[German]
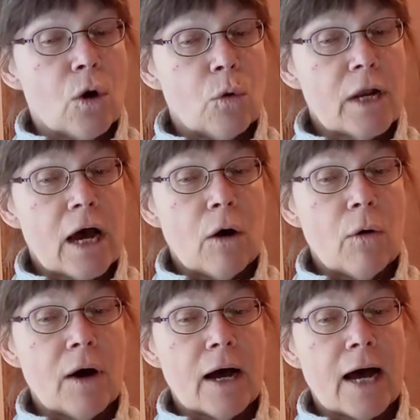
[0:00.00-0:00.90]
oder
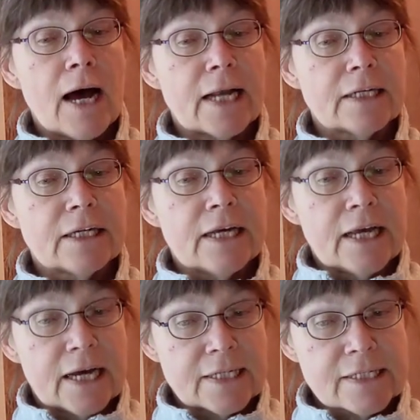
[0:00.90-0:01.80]
auch an
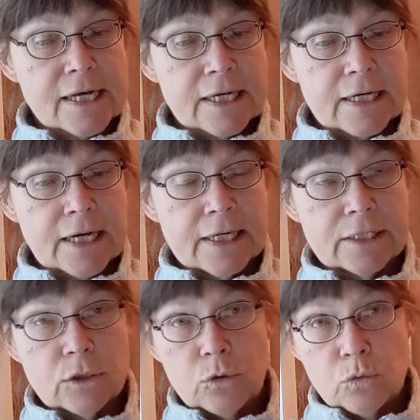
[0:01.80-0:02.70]

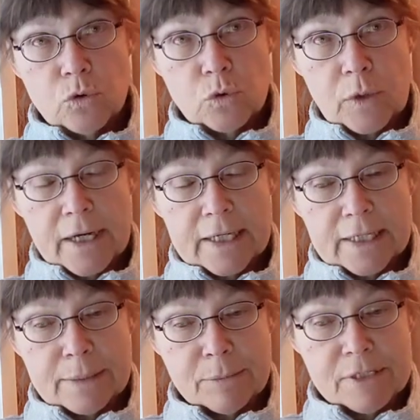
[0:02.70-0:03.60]
Herzkrankheiten und sogar
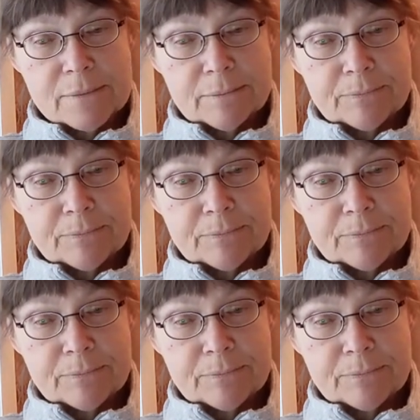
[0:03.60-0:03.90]
Krebs.